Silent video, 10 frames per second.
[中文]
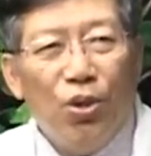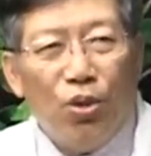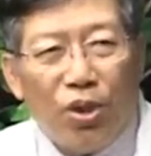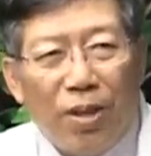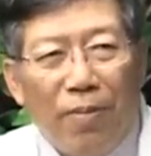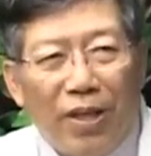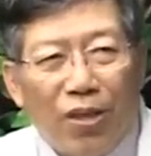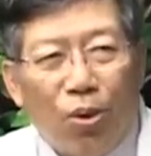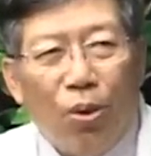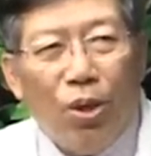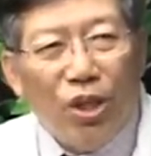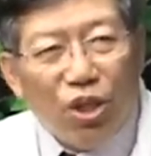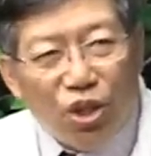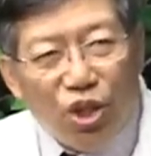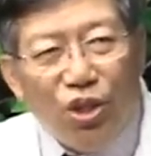就证明了说，
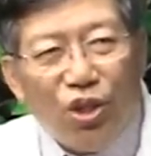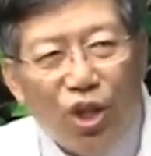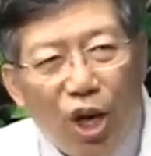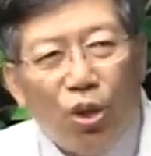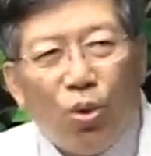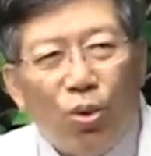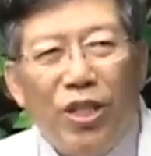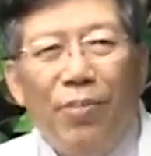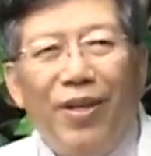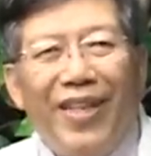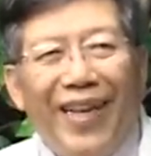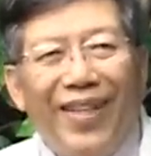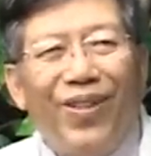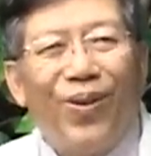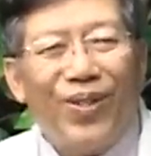其实很多疾病的
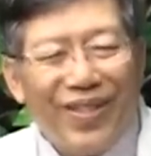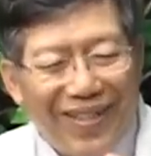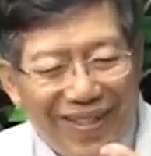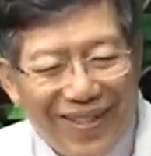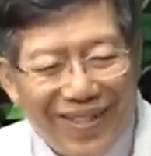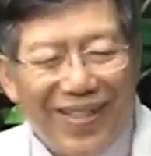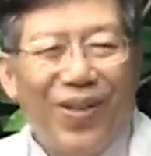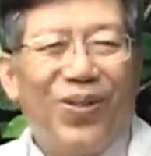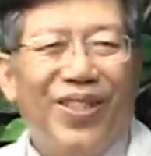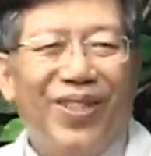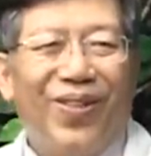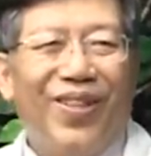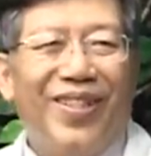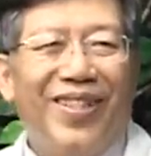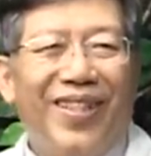源头是自由基所
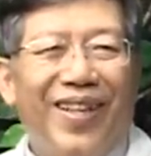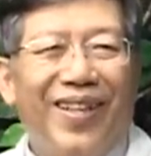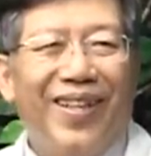引起的，